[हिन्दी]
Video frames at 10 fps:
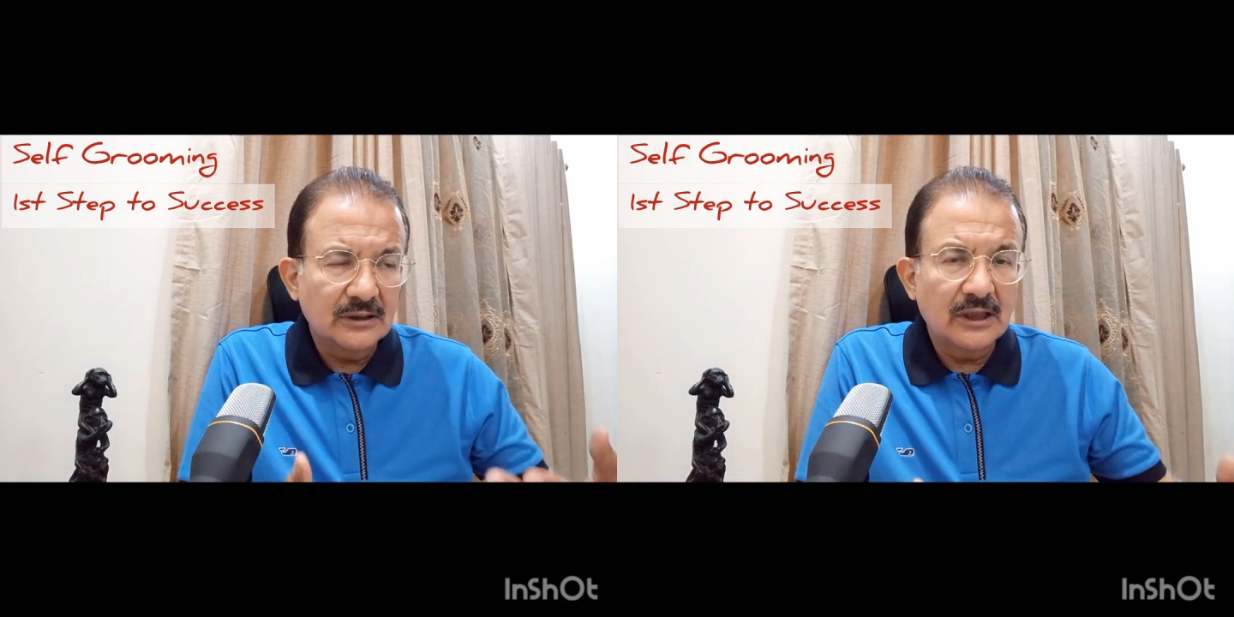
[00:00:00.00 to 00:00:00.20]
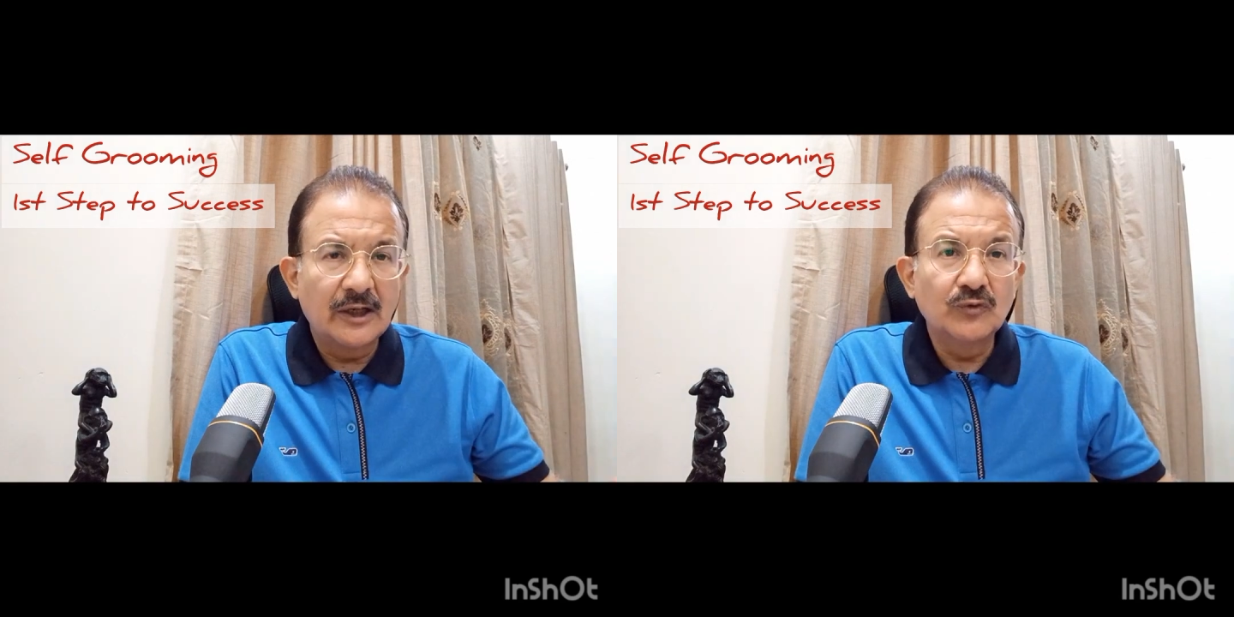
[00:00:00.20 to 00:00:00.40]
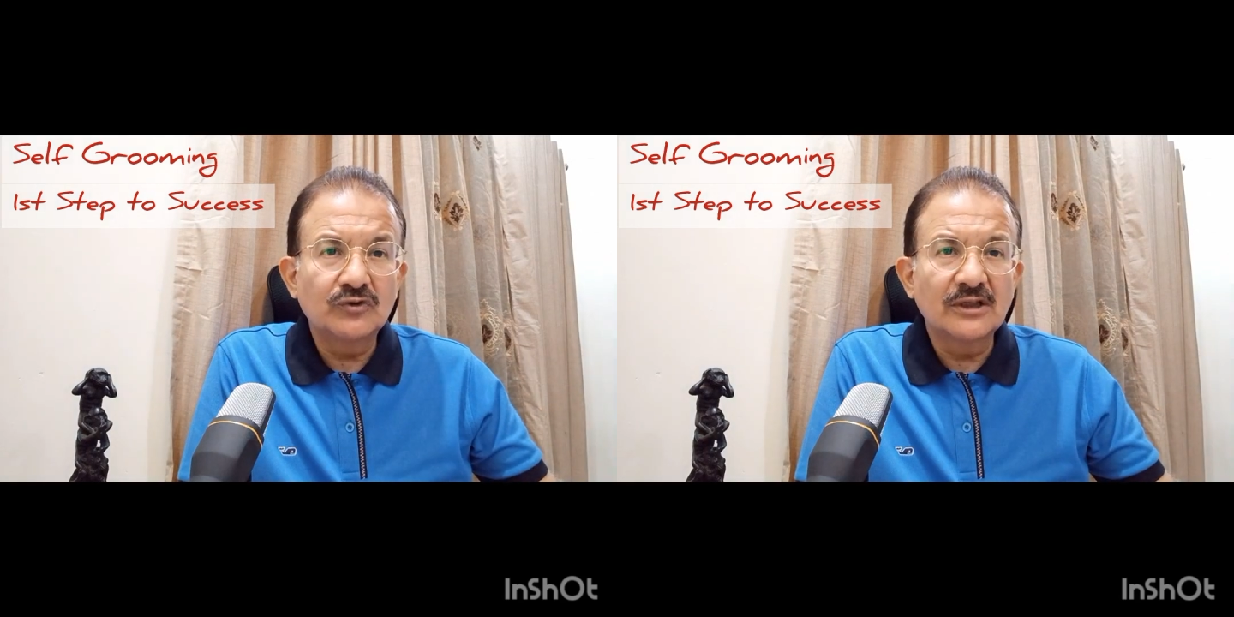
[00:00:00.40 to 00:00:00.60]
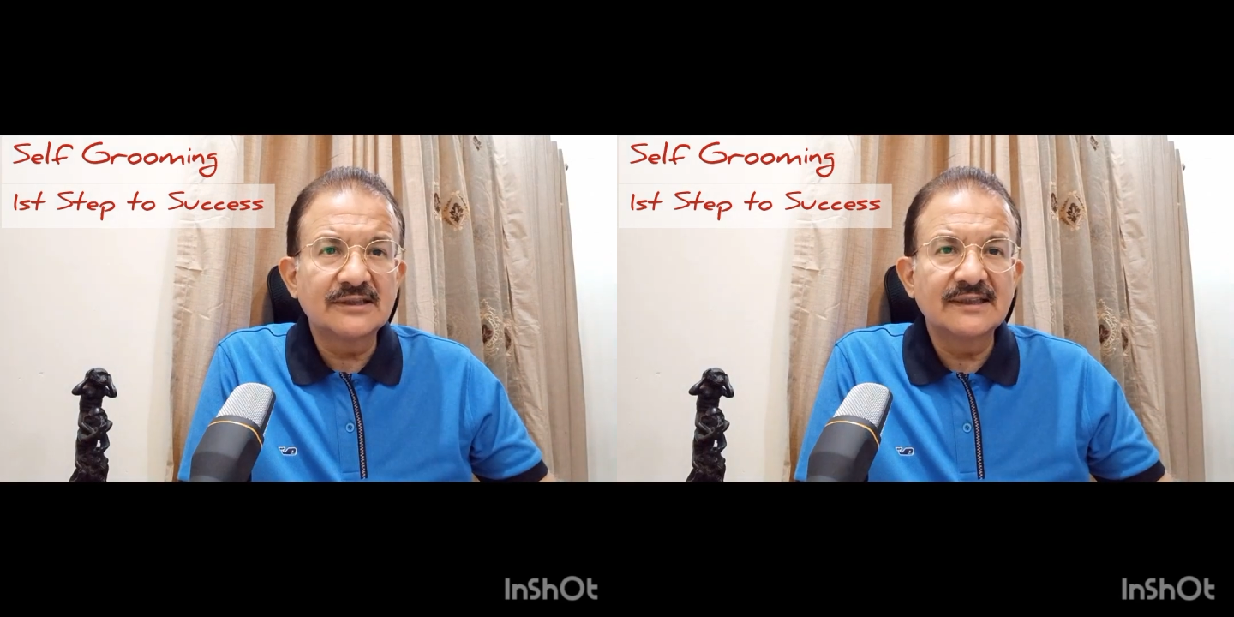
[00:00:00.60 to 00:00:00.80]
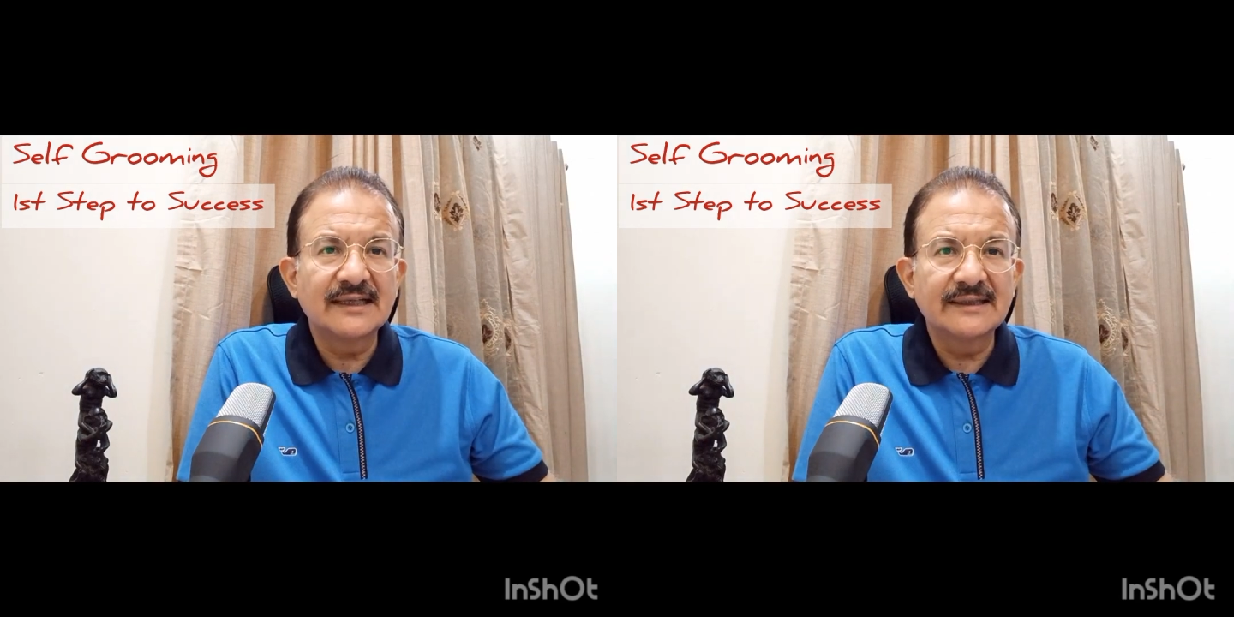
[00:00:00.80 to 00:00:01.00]
अनाउंसर
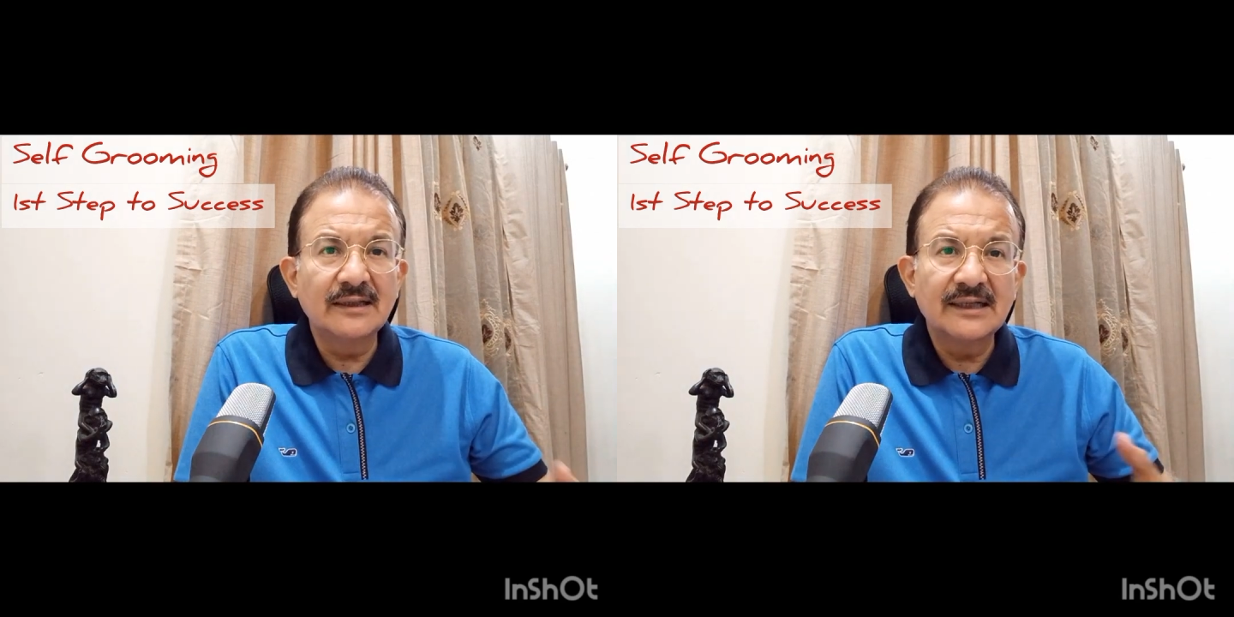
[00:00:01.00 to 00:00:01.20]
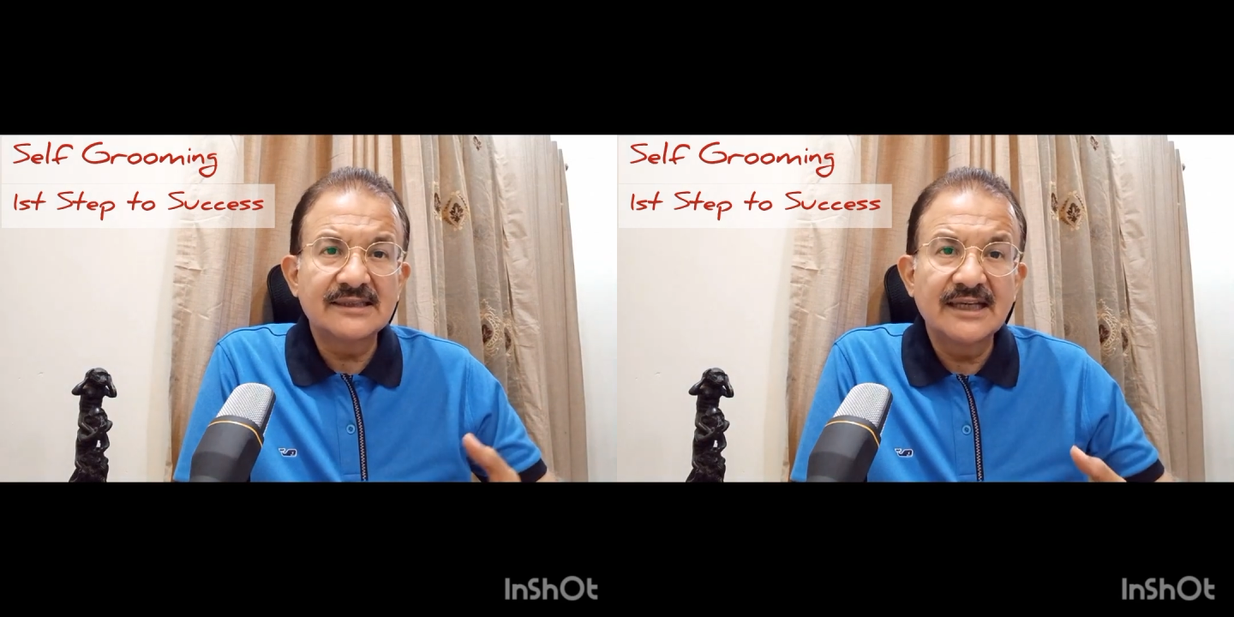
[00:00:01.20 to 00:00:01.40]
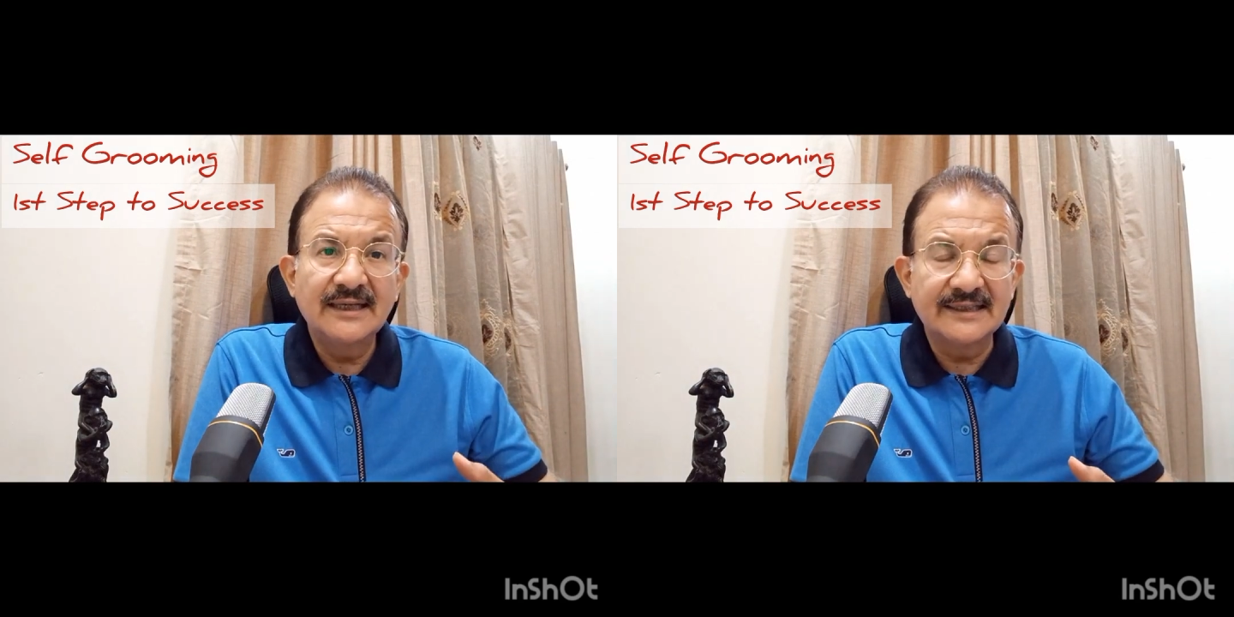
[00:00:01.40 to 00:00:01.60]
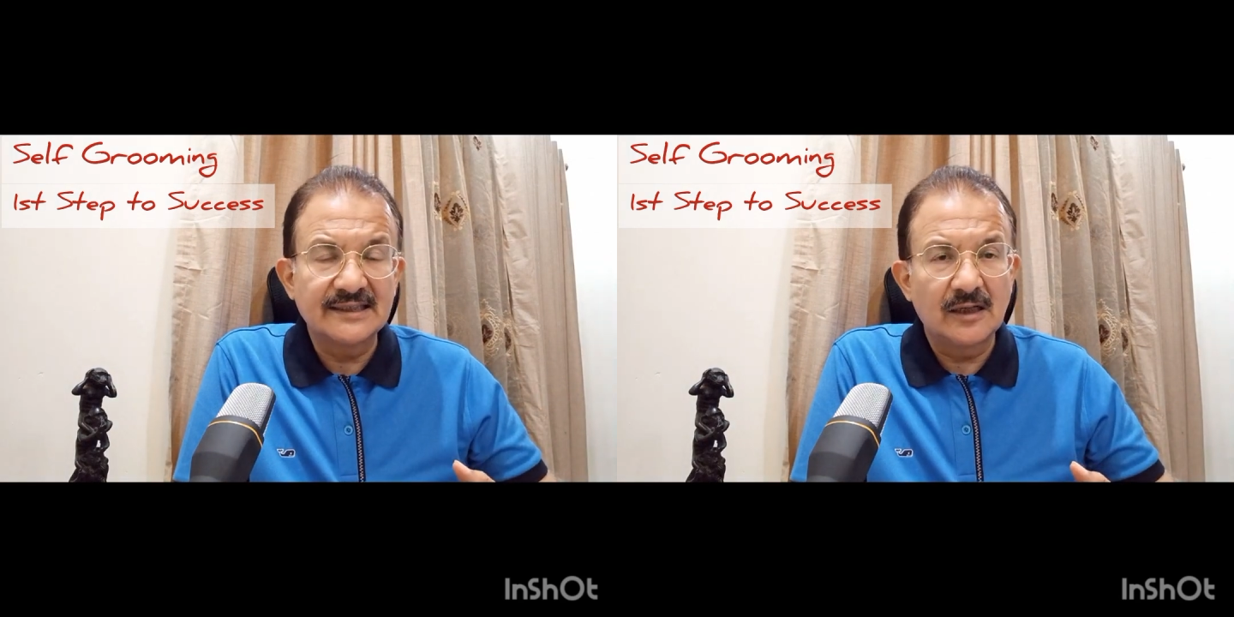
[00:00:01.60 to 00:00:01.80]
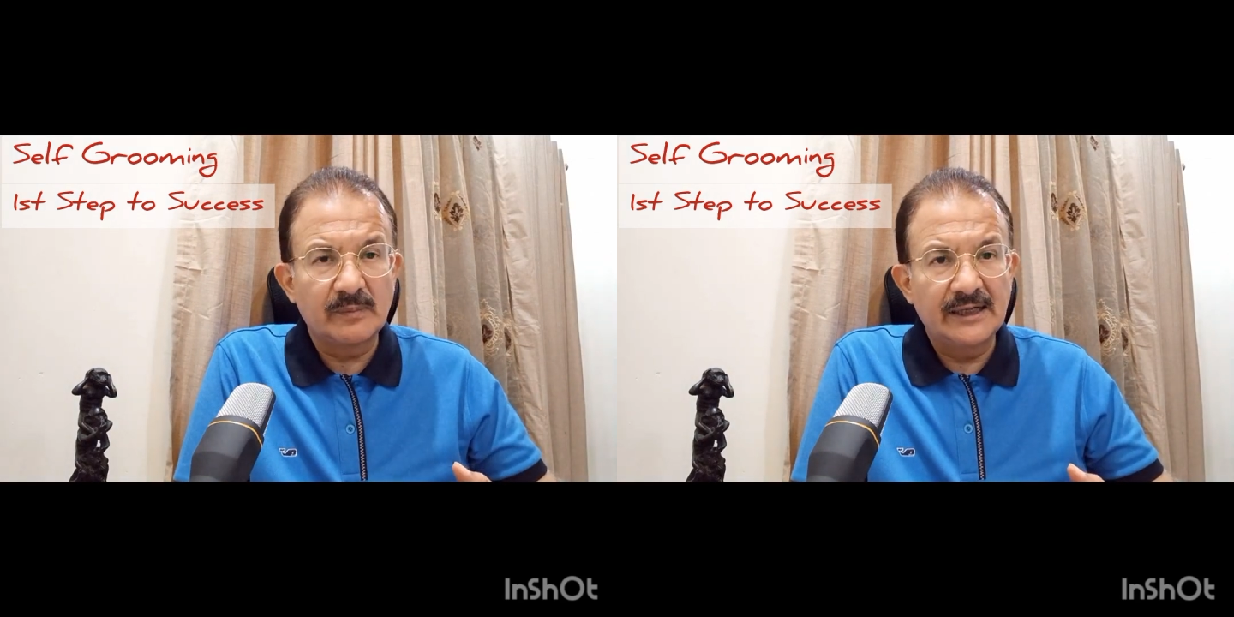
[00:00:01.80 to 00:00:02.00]
से ज़्यादा अच्छे
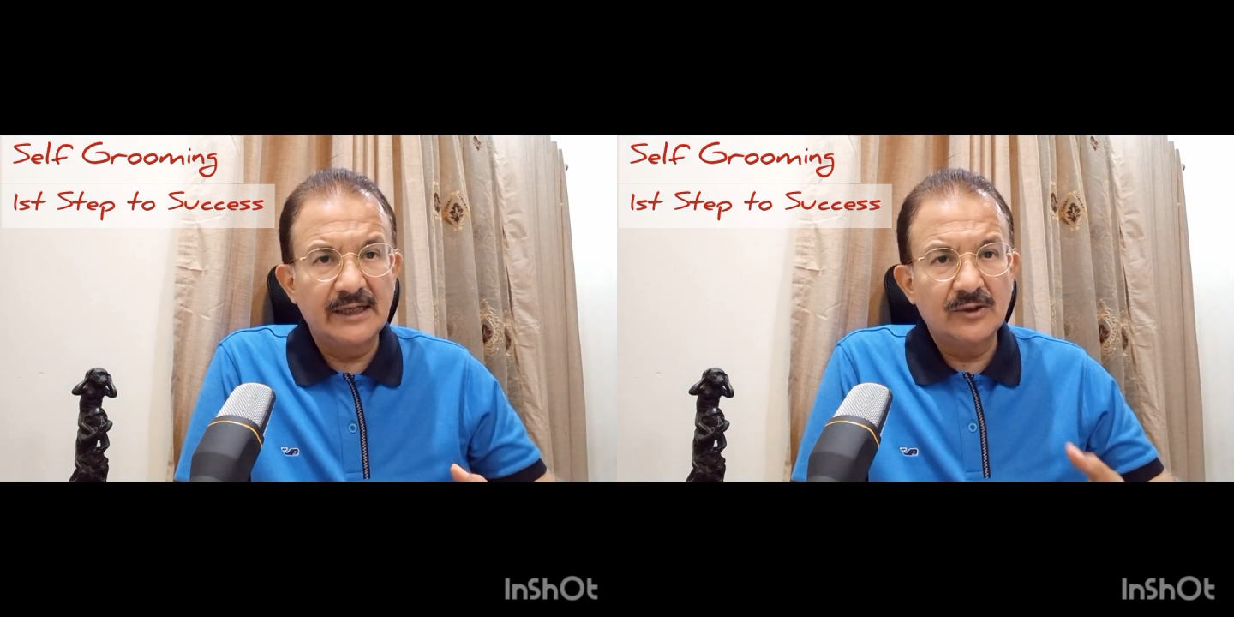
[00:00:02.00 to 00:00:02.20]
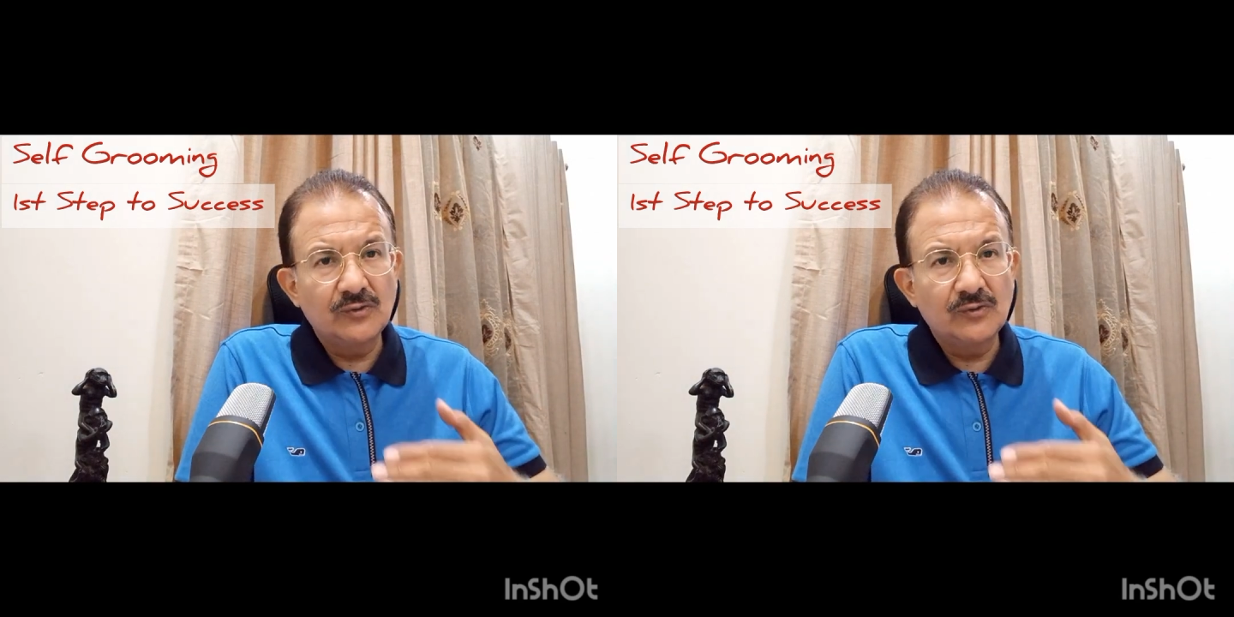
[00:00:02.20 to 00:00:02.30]
लिसनर बने